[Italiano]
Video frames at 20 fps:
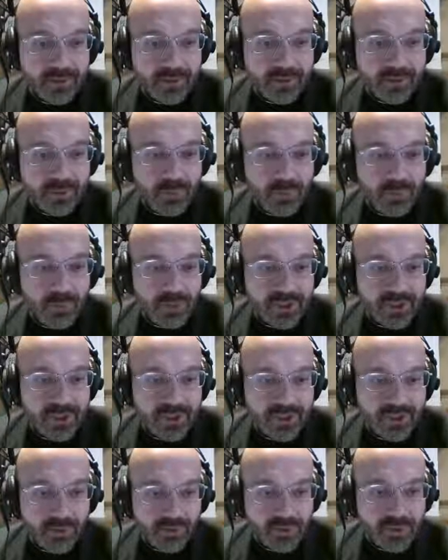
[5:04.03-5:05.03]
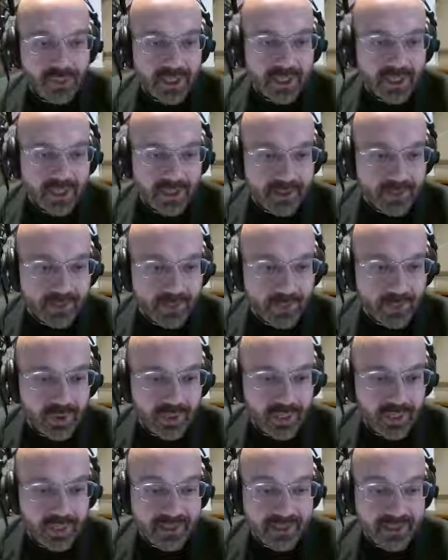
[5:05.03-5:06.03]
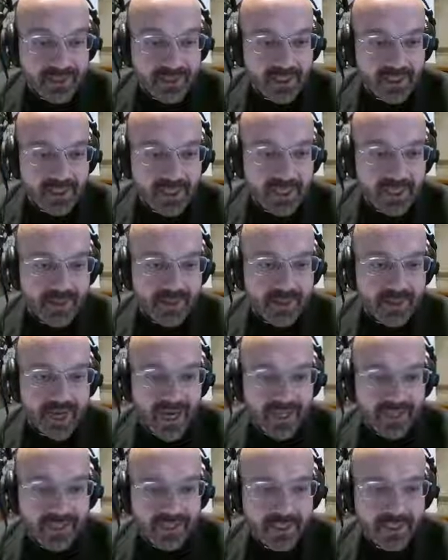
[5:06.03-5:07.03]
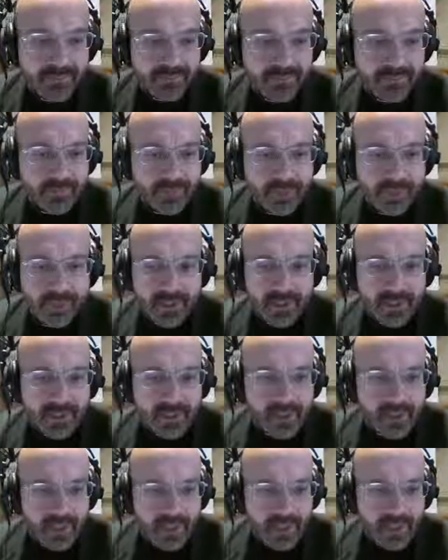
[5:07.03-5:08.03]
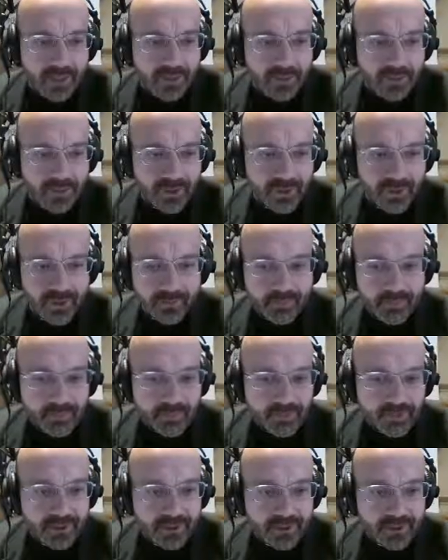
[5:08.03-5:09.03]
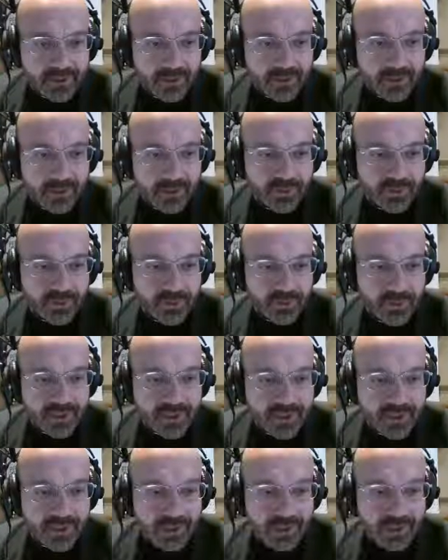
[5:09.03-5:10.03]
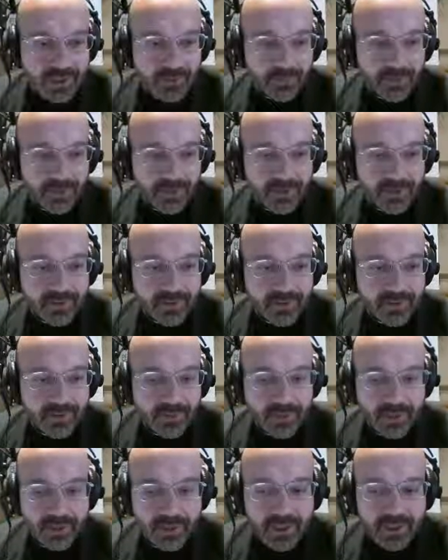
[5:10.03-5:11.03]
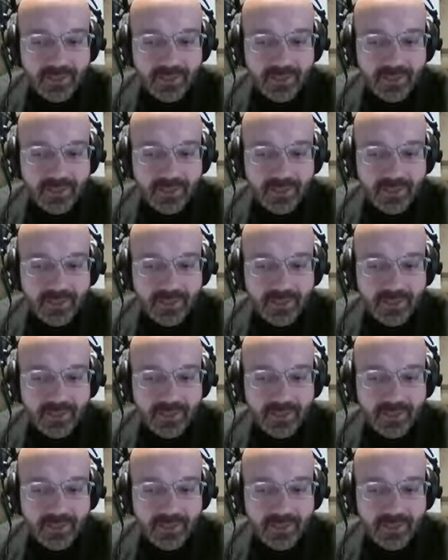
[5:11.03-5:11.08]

i comuni si sono già rimboccati le maniche. Ancora Martina Zambon ci dice che le operazioni nel